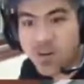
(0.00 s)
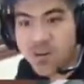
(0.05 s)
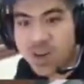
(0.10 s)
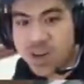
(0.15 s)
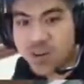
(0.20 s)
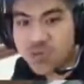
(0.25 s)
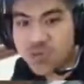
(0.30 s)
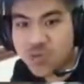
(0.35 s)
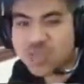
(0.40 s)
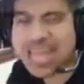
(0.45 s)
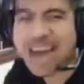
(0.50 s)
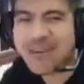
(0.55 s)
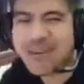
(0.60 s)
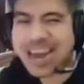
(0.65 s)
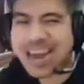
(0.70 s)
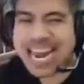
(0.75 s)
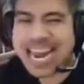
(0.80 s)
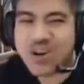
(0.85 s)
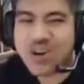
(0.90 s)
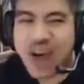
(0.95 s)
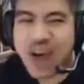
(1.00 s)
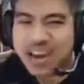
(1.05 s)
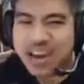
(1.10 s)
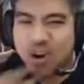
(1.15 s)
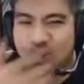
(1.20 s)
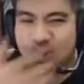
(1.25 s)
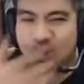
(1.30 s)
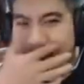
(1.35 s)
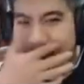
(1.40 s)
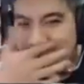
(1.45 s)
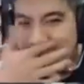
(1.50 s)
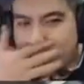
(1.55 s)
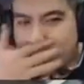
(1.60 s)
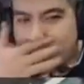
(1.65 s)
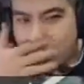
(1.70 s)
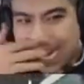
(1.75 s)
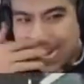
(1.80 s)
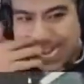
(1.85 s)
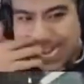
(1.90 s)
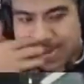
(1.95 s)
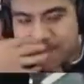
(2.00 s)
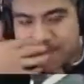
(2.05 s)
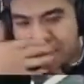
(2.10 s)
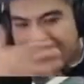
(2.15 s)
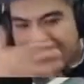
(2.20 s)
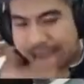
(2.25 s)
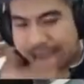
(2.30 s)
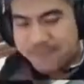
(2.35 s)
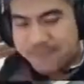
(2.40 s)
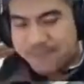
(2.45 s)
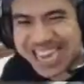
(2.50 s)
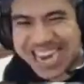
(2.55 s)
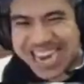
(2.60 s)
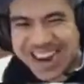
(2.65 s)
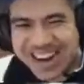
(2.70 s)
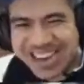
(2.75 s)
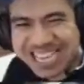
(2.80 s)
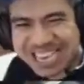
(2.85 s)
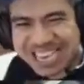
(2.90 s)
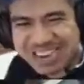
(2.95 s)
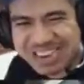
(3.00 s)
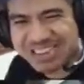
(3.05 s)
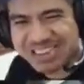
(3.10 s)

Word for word: gâu Tao đã đến đoạn đổi tông đâu Địt mẹ phải đợi chứ